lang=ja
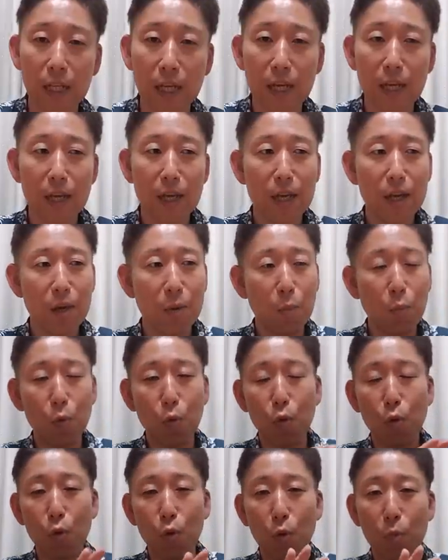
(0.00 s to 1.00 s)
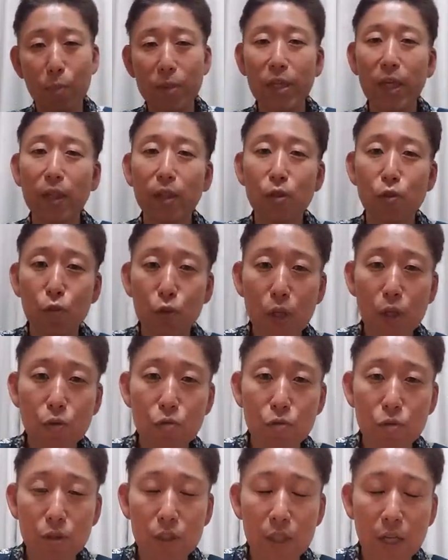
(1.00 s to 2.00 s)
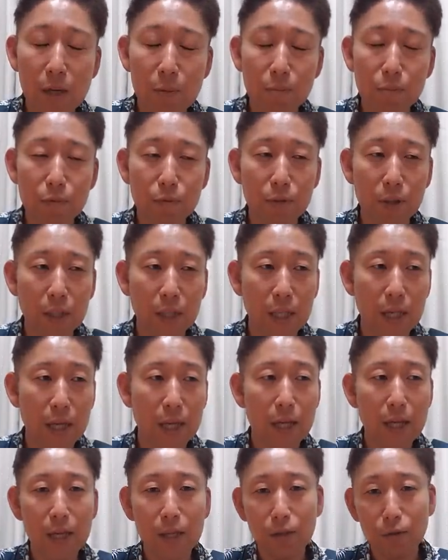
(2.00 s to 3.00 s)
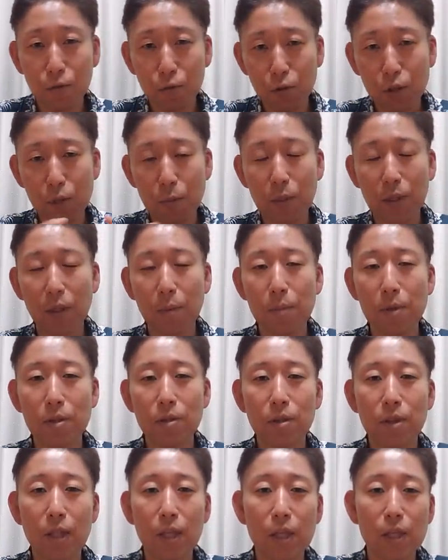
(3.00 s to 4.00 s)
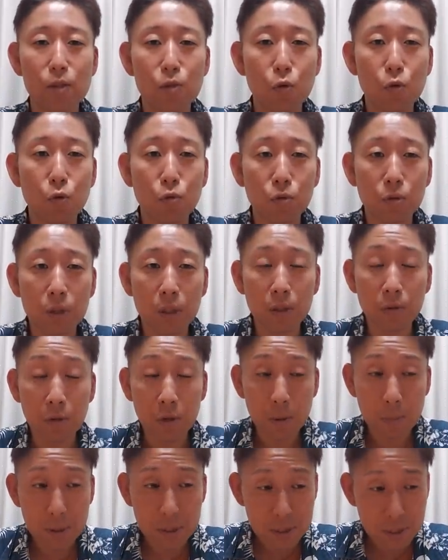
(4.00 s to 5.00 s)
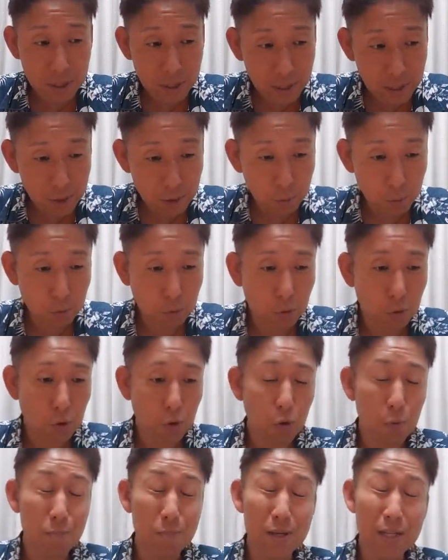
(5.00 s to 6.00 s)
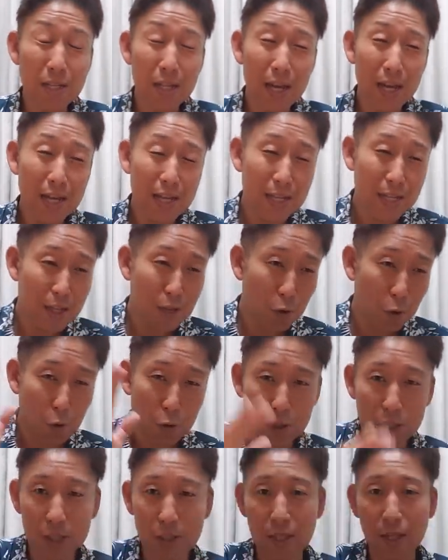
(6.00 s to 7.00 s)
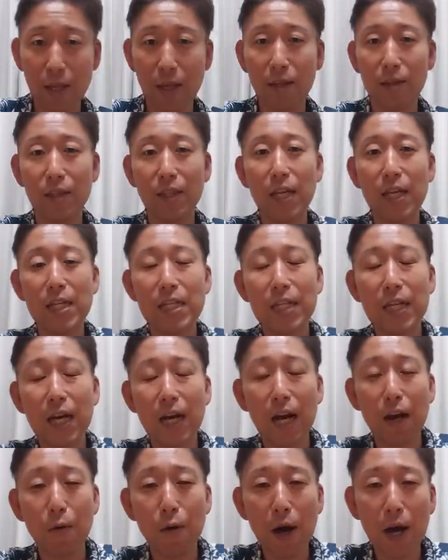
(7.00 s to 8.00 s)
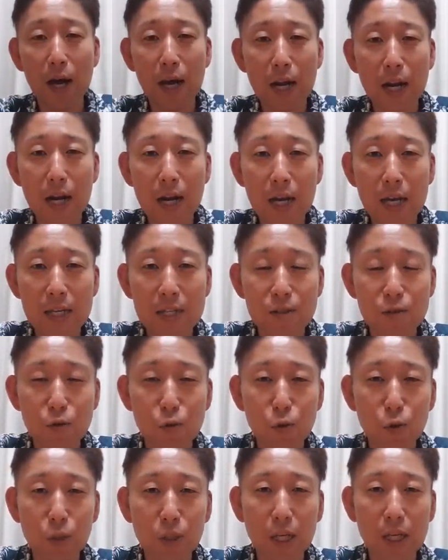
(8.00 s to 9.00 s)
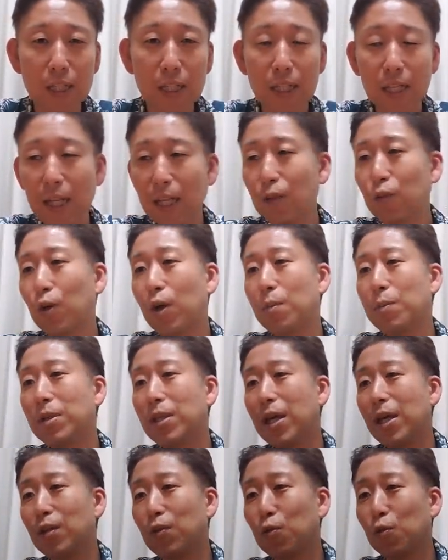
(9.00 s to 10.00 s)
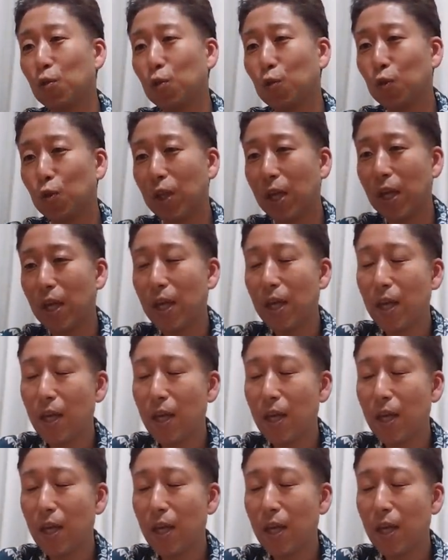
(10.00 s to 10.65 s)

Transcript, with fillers: ねもう見たんでしょうね10時何分かですぐにまたメッセージを送ってくれましたけれどもそれを見ないようにして何かがわからない状態でなんとか見たいということで